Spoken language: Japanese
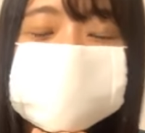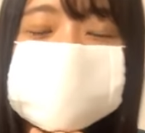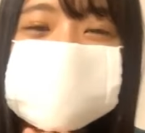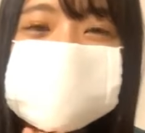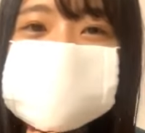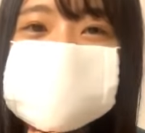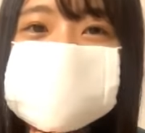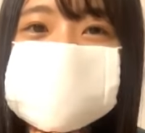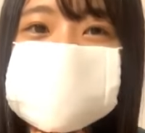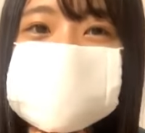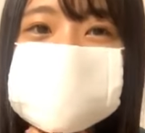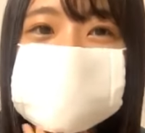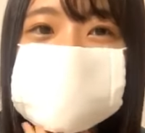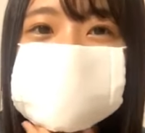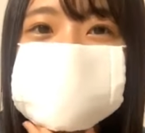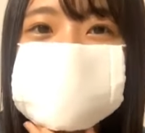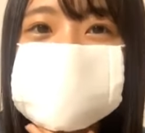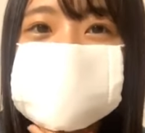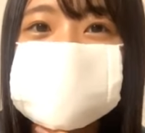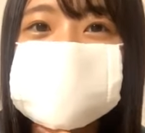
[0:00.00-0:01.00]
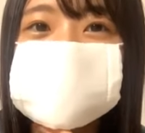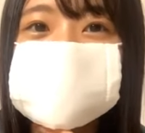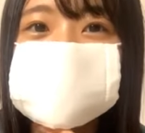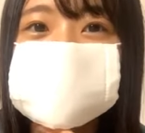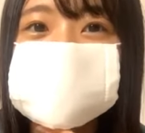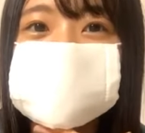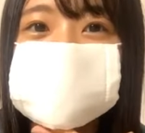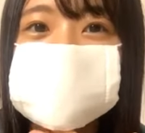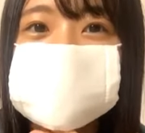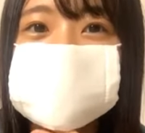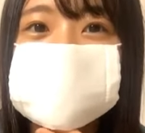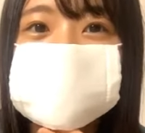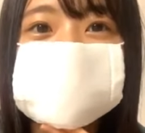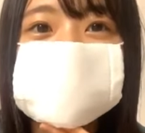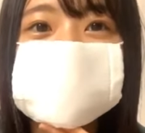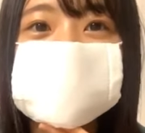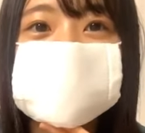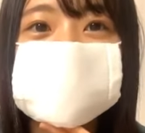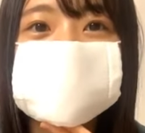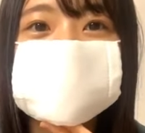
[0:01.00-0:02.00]
か面白くないとかで1話しか見な
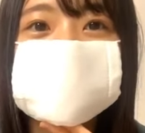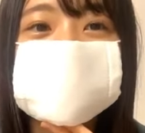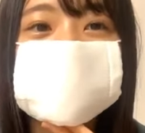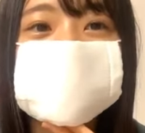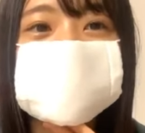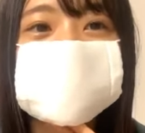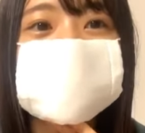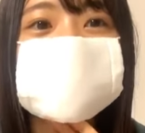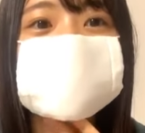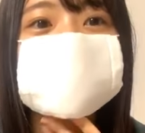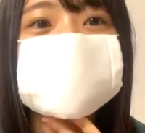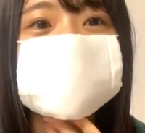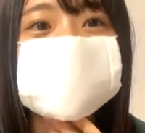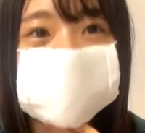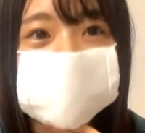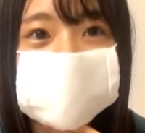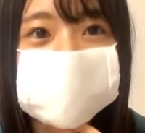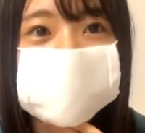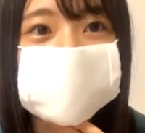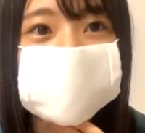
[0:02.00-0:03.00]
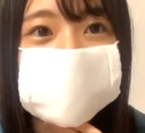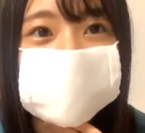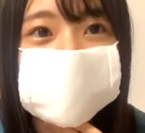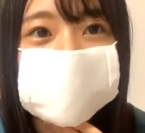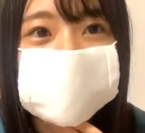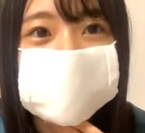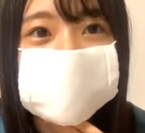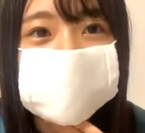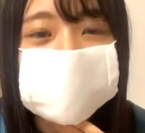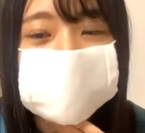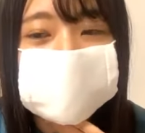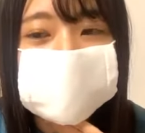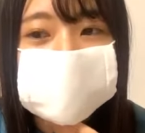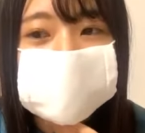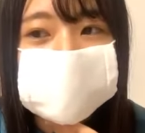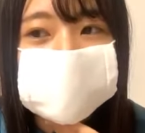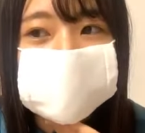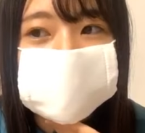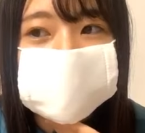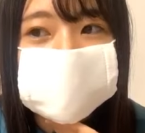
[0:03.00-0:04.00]
かったわけじゃなくって
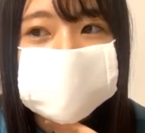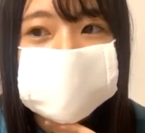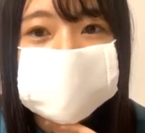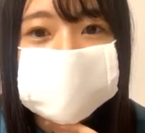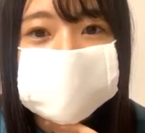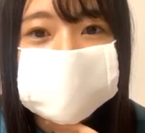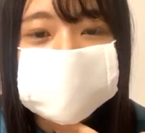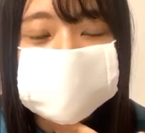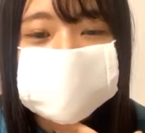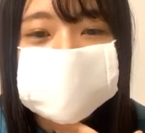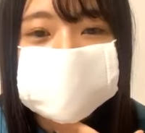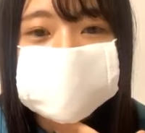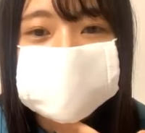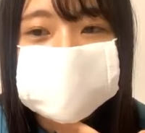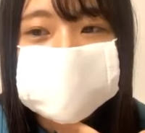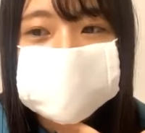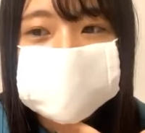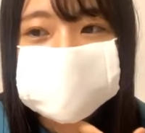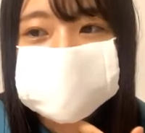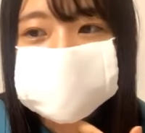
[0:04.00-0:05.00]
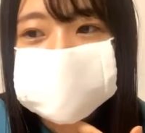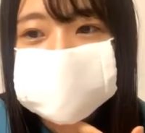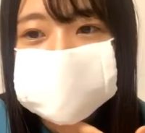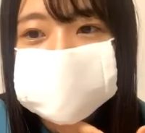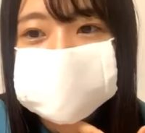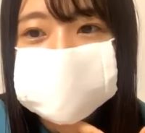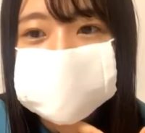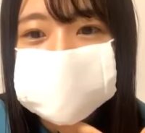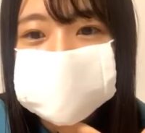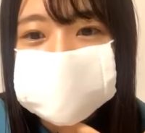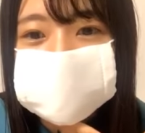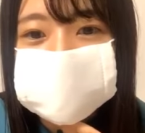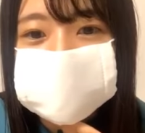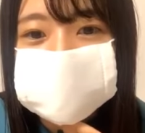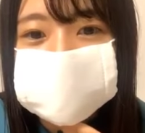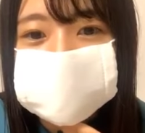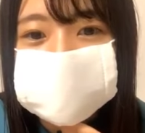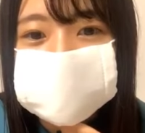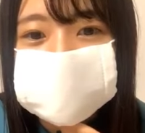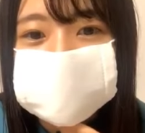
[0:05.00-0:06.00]
面白いと思っ
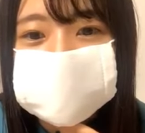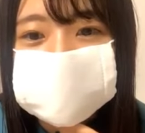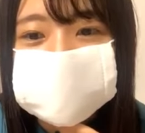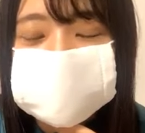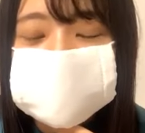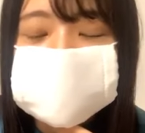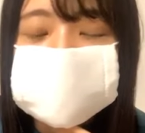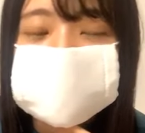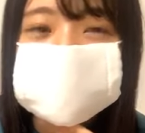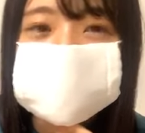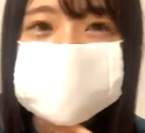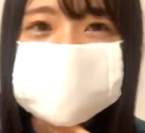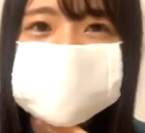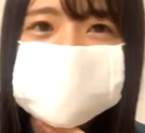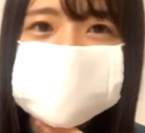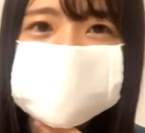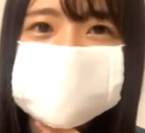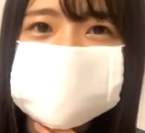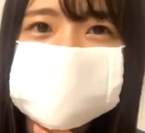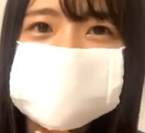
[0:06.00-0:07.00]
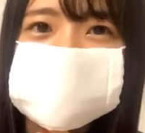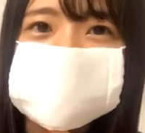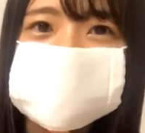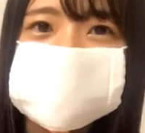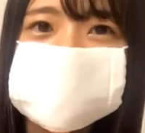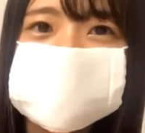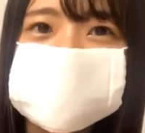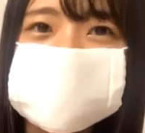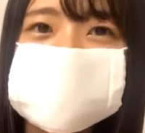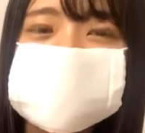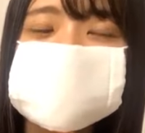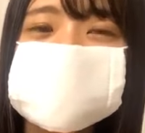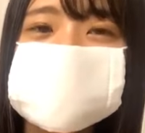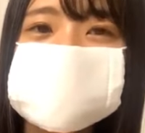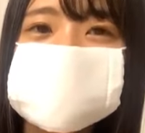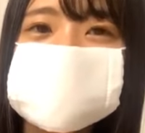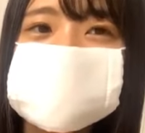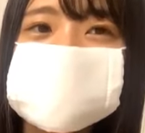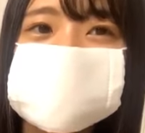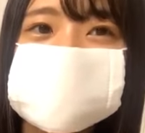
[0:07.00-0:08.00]
てなんかしかも1話ね途中で寝
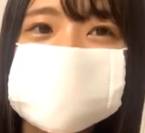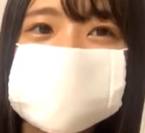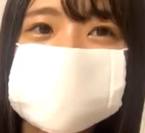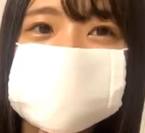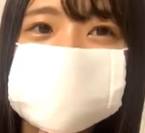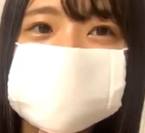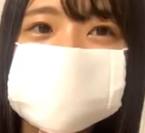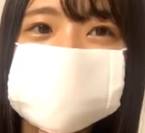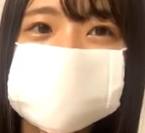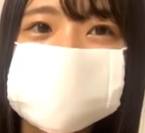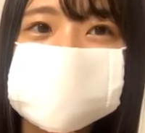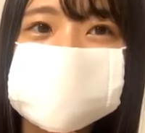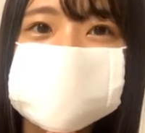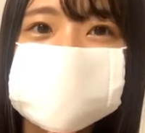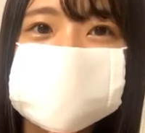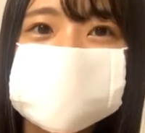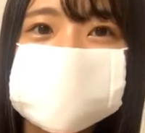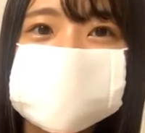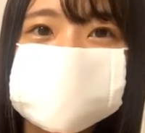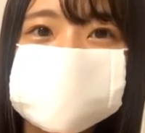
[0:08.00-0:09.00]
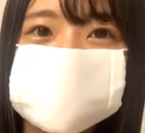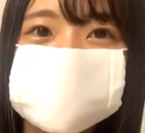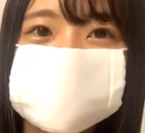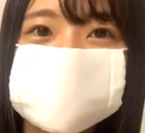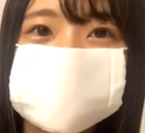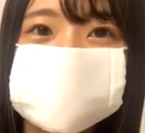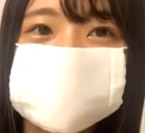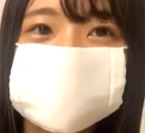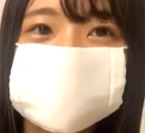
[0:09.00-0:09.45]
ちゃったんだよね確かなんか